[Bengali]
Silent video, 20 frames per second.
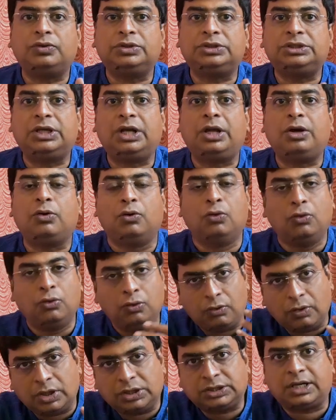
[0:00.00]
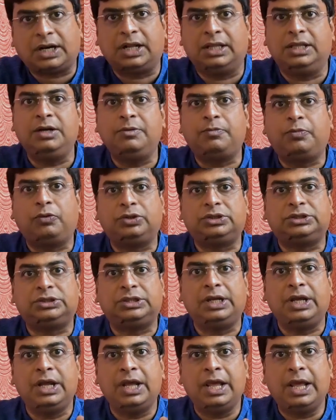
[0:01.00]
করছে আর হু হু করে সারাদিন পড়ছে